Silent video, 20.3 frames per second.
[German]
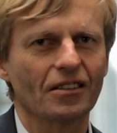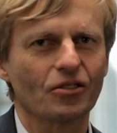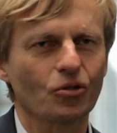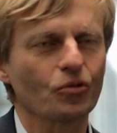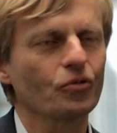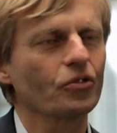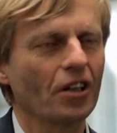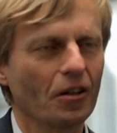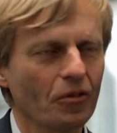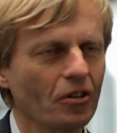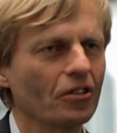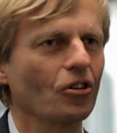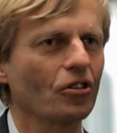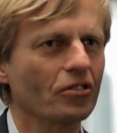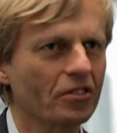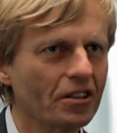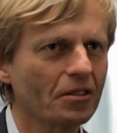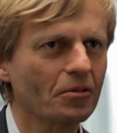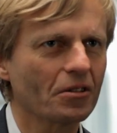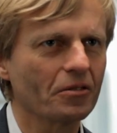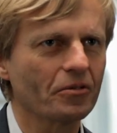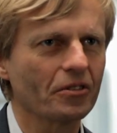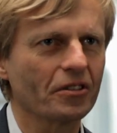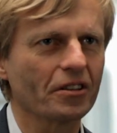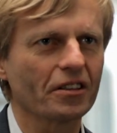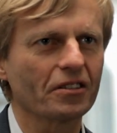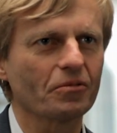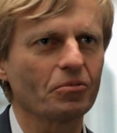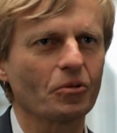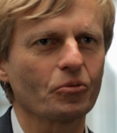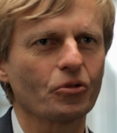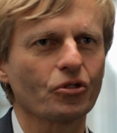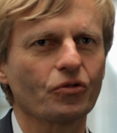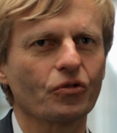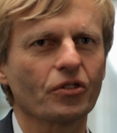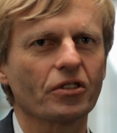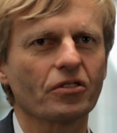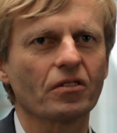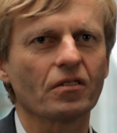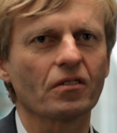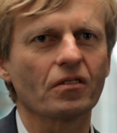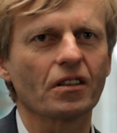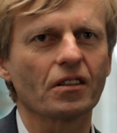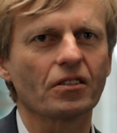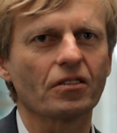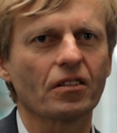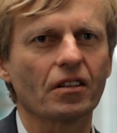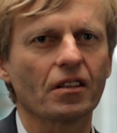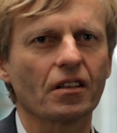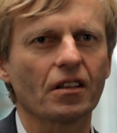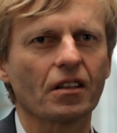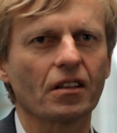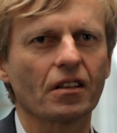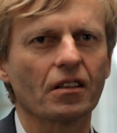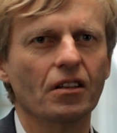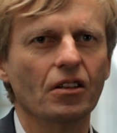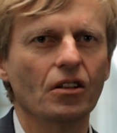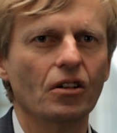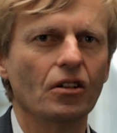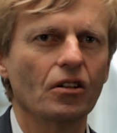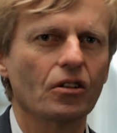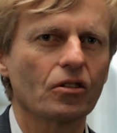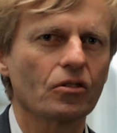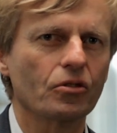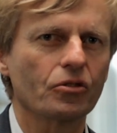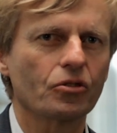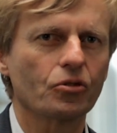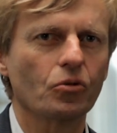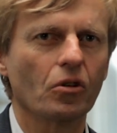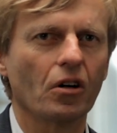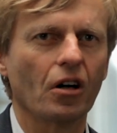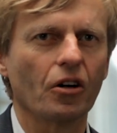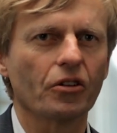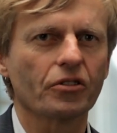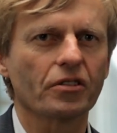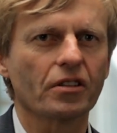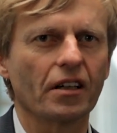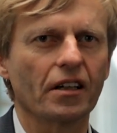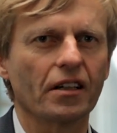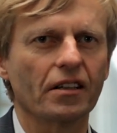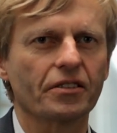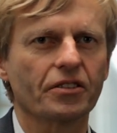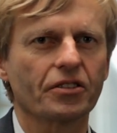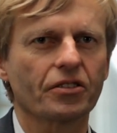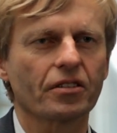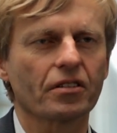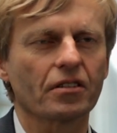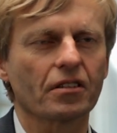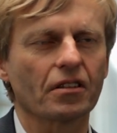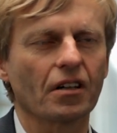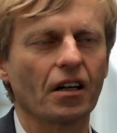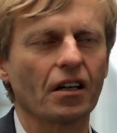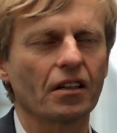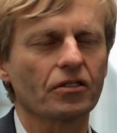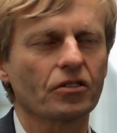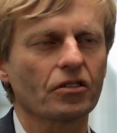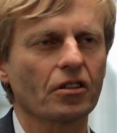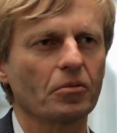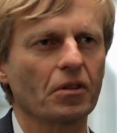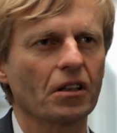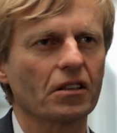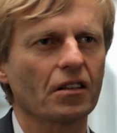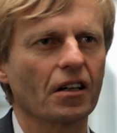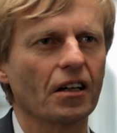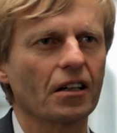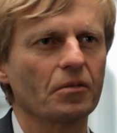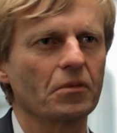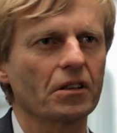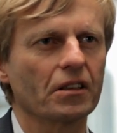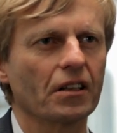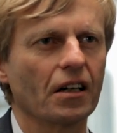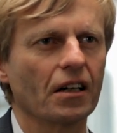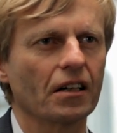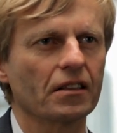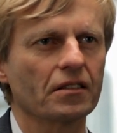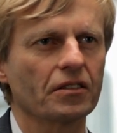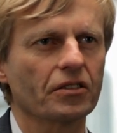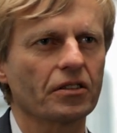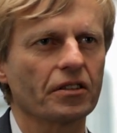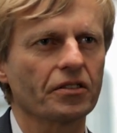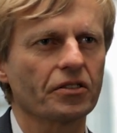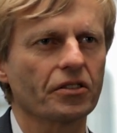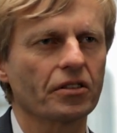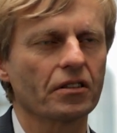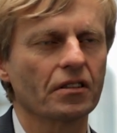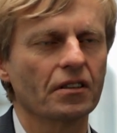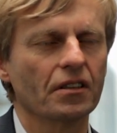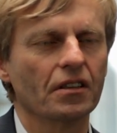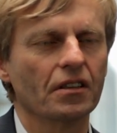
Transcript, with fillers: So viel haben wir noch nie bewegt. Man muss wissen, dass der Kulturhaushalt 1,3 äh, Milliarden sind.